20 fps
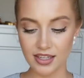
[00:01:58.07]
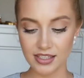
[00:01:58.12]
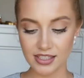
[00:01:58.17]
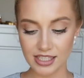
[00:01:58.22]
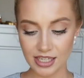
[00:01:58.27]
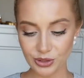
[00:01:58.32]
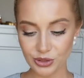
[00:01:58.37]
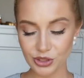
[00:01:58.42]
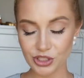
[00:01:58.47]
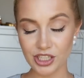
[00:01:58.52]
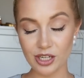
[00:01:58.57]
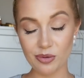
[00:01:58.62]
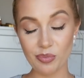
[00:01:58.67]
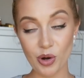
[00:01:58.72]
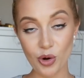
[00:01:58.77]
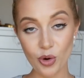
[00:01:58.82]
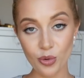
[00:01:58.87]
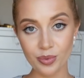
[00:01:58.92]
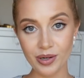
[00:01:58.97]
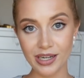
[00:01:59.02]
Следующая
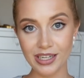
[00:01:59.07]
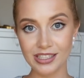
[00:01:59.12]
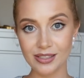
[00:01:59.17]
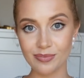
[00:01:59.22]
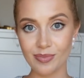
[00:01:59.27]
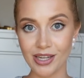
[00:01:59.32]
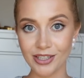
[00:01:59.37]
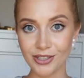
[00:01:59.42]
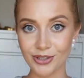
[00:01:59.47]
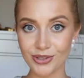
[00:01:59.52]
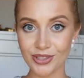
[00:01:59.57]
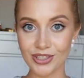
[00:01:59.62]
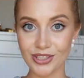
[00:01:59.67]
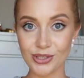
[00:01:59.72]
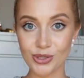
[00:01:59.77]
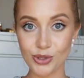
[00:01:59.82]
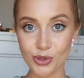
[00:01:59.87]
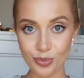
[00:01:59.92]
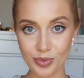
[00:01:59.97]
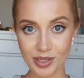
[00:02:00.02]
покупка из Манго
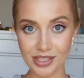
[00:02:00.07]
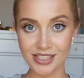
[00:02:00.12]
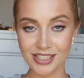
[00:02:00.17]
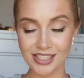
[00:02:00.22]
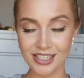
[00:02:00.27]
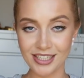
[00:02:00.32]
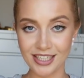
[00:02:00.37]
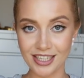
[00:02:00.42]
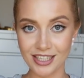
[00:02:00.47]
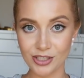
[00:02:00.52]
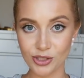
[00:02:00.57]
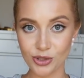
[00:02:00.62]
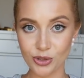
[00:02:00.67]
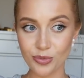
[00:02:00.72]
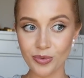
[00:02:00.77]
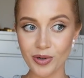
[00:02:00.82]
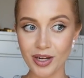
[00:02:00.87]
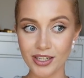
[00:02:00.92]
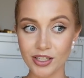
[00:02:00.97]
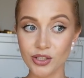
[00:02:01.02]
это супер стильная
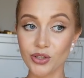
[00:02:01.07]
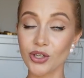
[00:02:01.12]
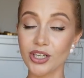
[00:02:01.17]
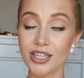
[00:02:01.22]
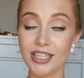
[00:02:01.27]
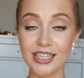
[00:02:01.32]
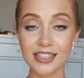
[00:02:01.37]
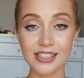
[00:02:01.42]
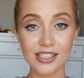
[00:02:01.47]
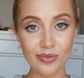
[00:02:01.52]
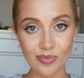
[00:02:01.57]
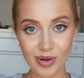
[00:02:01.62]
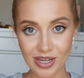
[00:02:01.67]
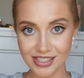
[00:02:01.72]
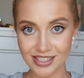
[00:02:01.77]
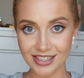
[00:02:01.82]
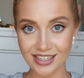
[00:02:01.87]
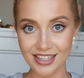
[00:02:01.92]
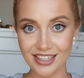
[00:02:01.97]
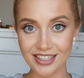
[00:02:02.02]
сумка, которой я сама
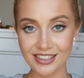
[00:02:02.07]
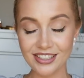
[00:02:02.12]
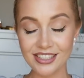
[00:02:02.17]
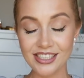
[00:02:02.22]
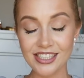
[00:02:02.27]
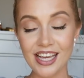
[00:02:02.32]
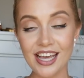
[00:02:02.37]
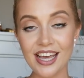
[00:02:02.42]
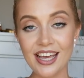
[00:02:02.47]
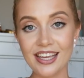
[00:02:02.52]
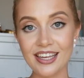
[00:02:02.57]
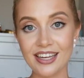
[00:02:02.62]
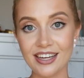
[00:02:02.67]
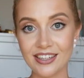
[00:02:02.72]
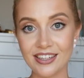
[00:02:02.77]
загорелась, и